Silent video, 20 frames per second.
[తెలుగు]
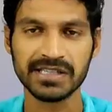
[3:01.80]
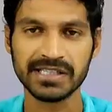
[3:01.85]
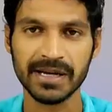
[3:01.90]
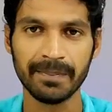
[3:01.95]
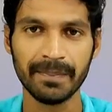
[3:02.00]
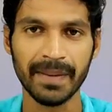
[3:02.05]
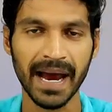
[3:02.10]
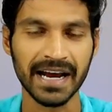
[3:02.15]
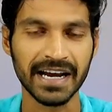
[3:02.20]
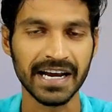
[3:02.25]

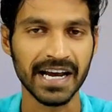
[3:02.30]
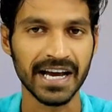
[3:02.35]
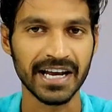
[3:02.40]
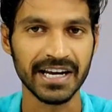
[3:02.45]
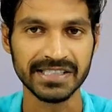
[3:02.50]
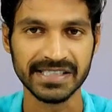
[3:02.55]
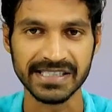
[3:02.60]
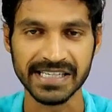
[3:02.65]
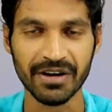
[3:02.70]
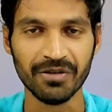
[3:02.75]
వాట్సాప్
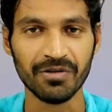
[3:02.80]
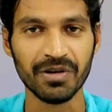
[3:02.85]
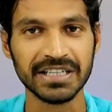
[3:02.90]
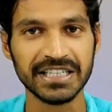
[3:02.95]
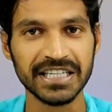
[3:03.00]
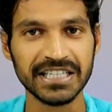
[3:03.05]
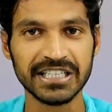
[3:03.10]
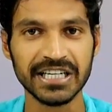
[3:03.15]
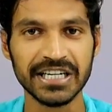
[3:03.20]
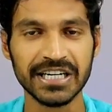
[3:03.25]
బ్యాంకింగ్ అనే సేవ్
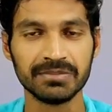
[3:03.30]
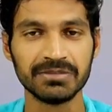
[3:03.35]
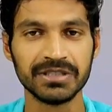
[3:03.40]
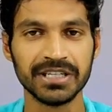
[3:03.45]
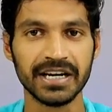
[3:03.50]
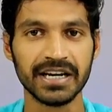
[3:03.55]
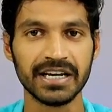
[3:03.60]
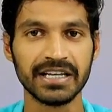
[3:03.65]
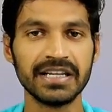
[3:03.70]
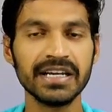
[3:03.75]
అయితే చేయడం
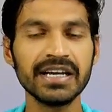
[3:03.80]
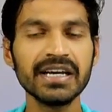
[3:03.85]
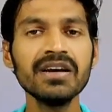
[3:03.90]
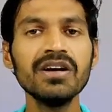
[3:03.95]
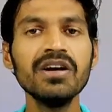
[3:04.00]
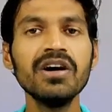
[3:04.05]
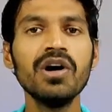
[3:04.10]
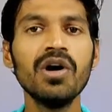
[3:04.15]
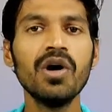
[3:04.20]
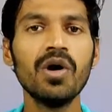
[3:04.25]
జరిగింది
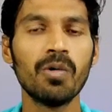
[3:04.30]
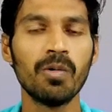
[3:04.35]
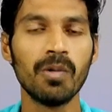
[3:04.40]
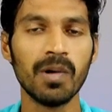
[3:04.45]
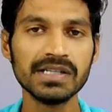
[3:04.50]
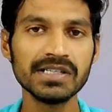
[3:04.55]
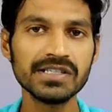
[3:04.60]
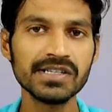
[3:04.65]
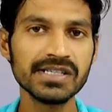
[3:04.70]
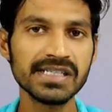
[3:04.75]

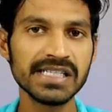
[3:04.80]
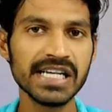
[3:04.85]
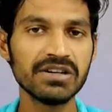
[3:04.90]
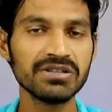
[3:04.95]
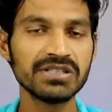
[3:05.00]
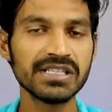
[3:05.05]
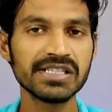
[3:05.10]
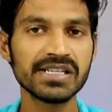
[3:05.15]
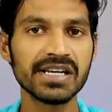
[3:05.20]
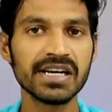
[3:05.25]
వన్స్
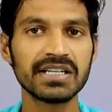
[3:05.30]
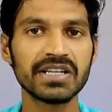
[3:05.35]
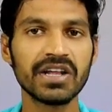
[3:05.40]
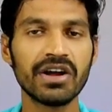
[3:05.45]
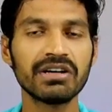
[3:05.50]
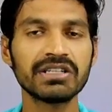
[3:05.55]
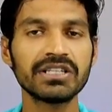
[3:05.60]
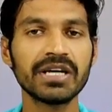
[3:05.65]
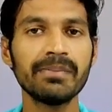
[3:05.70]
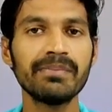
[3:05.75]
సేవ్ చేసిన
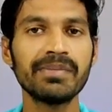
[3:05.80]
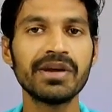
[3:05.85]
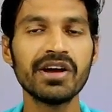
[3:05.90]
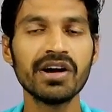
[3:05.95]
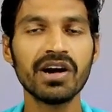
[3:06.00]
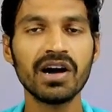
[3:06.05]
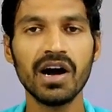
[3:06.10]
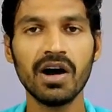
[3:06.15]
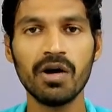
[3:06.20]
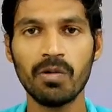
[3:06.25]
తర్వాత మీ
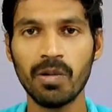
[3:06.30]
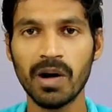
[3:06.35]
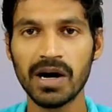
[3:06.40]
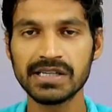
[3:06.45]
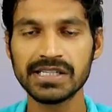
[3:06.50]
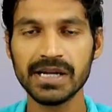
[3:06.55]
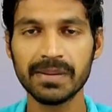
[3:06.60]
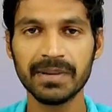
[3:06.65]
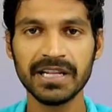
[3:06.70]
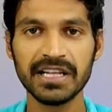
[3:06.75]
యొక్క
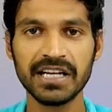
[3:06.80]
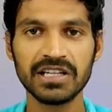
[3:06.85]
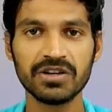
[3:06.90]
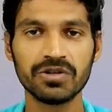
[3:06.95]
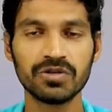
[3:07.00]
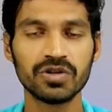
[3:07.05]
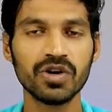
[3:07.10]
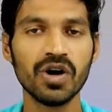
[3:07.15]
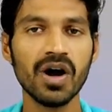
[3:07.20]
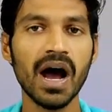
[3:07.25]
వాట్సాప్
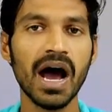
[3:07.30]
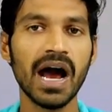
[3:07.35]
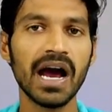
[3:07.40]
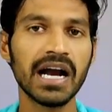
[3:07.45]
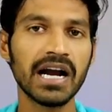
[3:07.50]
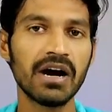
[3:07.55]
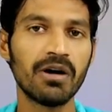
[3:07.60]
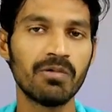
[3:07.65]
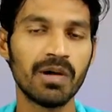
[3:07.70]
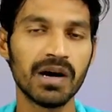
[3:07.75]
ఏదైతే ఉందో ఆ
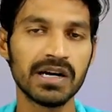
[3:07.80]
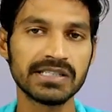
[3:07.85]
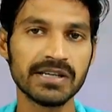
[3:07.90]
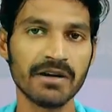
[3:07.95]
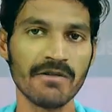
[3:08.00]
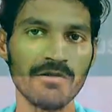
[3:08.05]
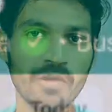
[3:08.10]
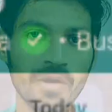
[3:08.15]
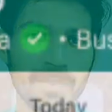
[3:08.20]
యొక్క వాట్సాప్